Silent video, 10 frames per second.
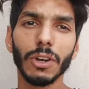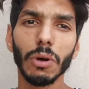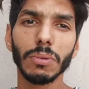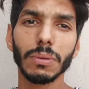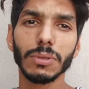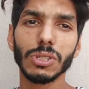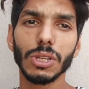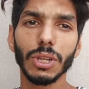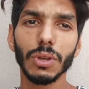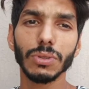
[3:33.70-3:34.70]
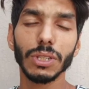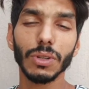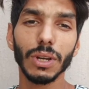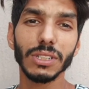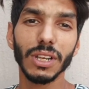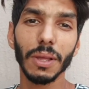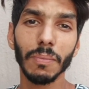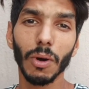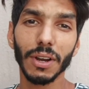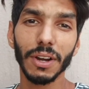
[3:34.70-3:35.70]
डोमिनिक मिस्टीरियो से तो गाइस
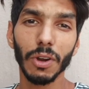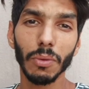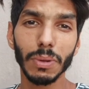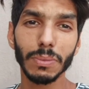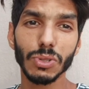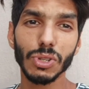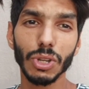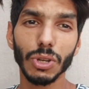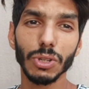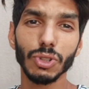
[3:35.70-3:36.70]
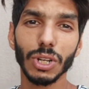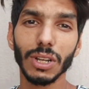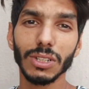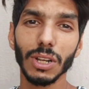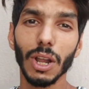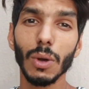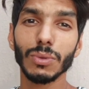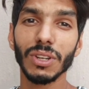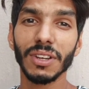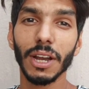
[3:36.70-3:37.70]
लिम ऑर्गन डोमिनिक मिस्टीरियो का जो चक्कर चल रहा है
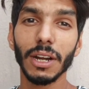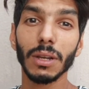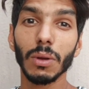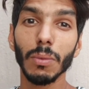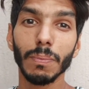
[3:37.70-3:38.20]
उसने नेट को